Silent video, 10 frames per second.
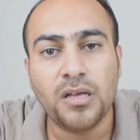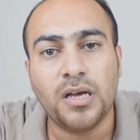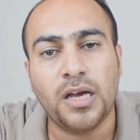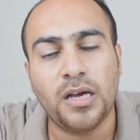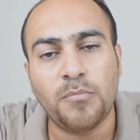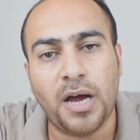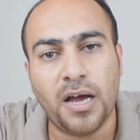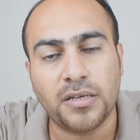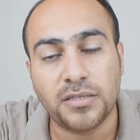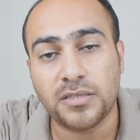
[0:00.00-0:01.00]
آه،
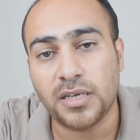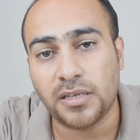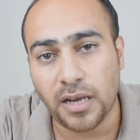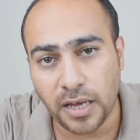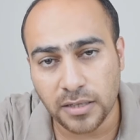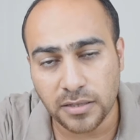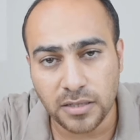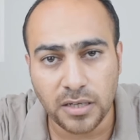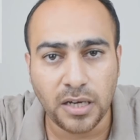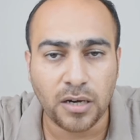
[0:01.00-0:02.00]
مع سلسله ال
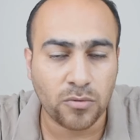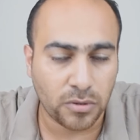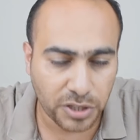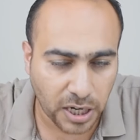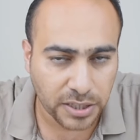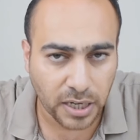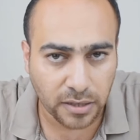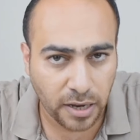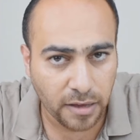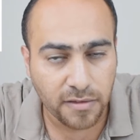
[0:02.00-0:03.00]
LCD او شاشات
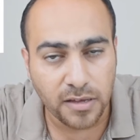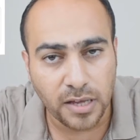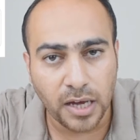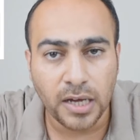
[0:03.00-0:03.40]
ال LCD